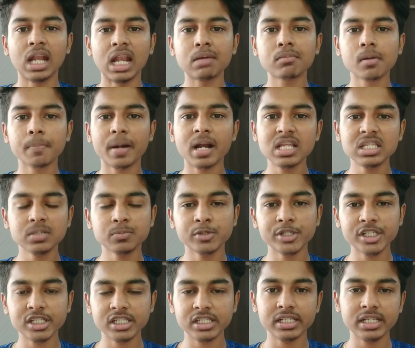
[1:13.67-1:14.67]
நம்ம படித்து
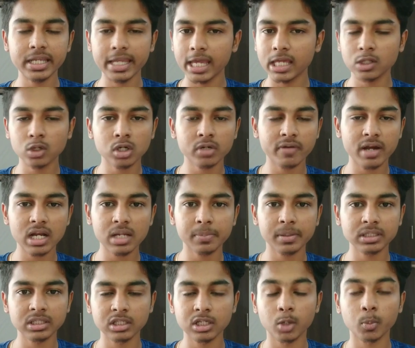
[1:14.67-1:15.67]
முடிச்சுட்டு ஏதோ ஒரு வேலை
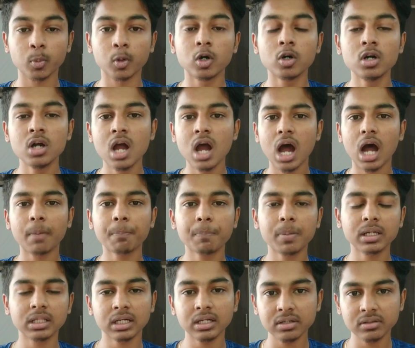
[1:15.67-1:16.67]
பார்த்துட்டு இருப்போம் அப்போ
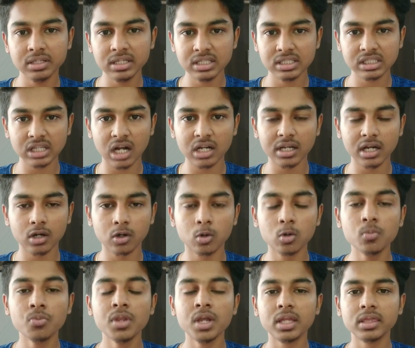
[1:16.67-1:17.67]
தான் வந்து இது ஸ்டார்ட்
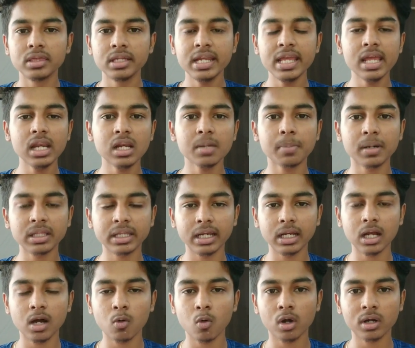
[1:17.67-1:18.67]
ஆகும் திடீர்னு
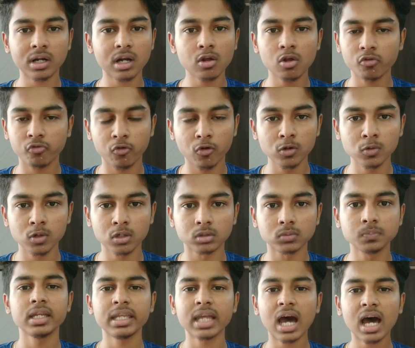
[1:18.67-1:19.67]
பார்த்தீங்கன்னா ஒரு நாள் ஒரு ஃபோன் வரும்
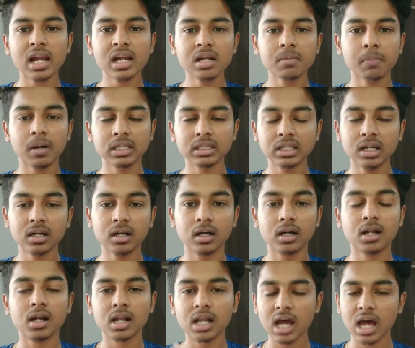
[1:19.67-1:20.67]
யாருன்னு பார்த்தா
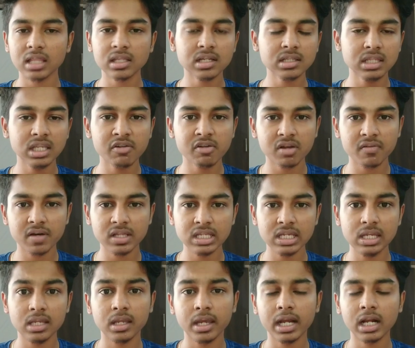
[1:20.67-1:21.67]
நான் தான் தீவிரவாதி
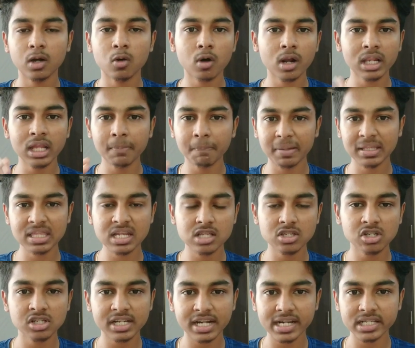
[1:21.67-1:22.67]
எனக்கு உடனே பத்து
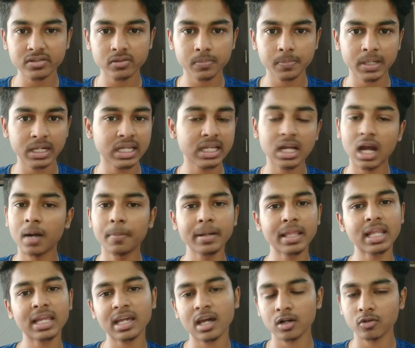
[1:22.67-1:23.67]
லட்சம் ட்ரான்ஸ்ஃபர் பண்ணு
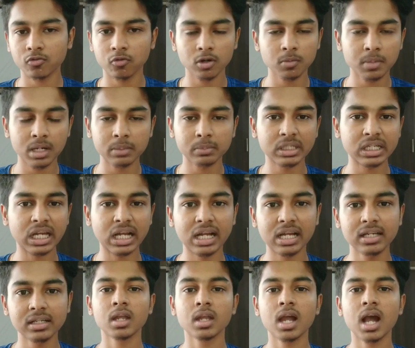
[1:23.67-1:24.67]
அப்படிலாம் யாரும் ஃபோன் பண்ண மாட்டாங்க
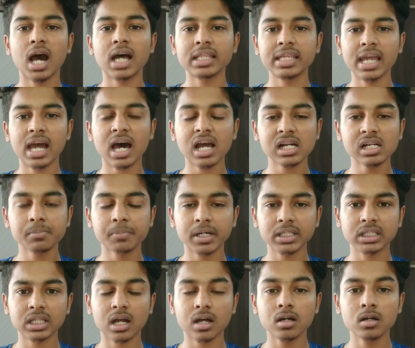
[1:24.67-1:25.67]
அது யாருன்னு
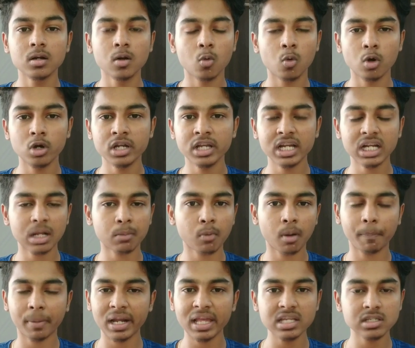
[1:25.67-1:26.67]
பார்த்தா ஒன்று நம்ம
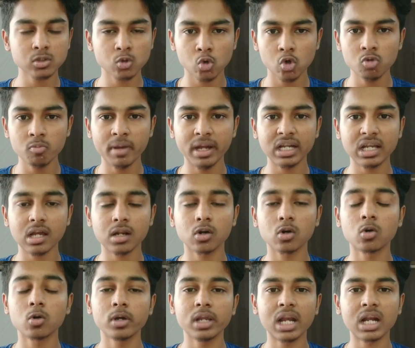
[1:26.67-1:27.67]
பழைய ஸ்கூல் மேட்டாக
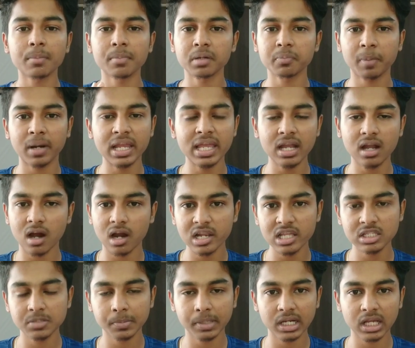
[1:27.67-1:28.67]
இருக்கும் இல்லை நம்ம பழைய
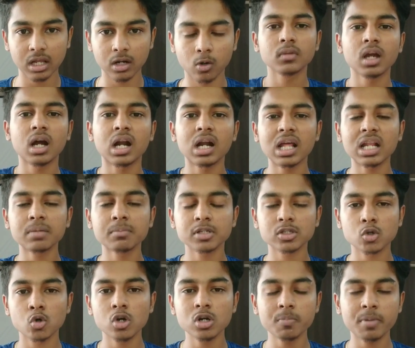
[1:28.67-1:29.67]
காலேஜ் மேட்டாக இருக்கும் ஆனால் நம்ம
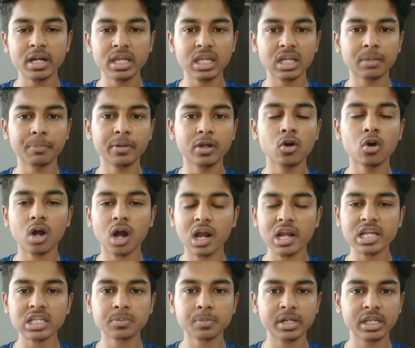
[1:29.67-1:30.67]
ஸ்கூல் படிக்கிறப்பையோ
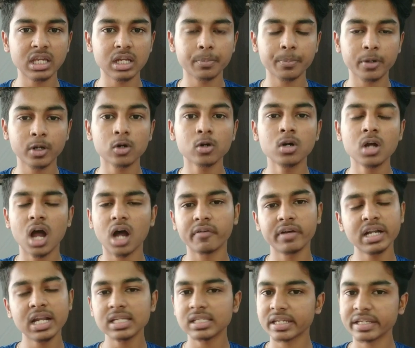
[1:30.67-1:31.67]
காலேஜ் படிக்கிறப்பையோ
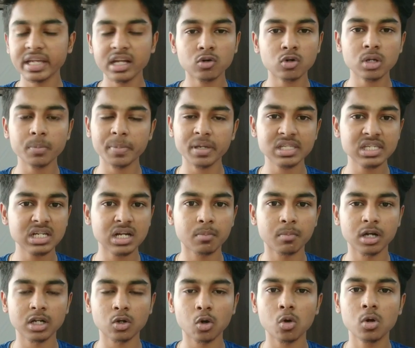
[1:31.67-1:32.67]
அவன்கிட்ட சரியாக கூட பேசியிருக்க
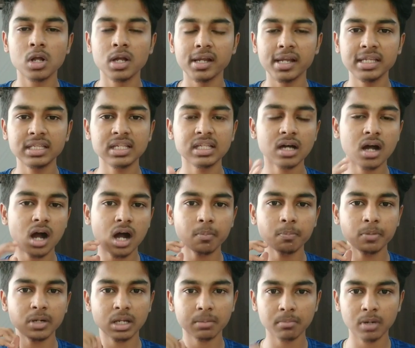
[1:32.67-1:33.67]
மாட்டோம் இதுதான்
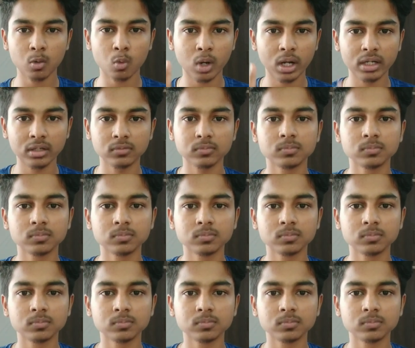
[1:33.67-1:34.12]
அப்பு நம்பர் ஒன்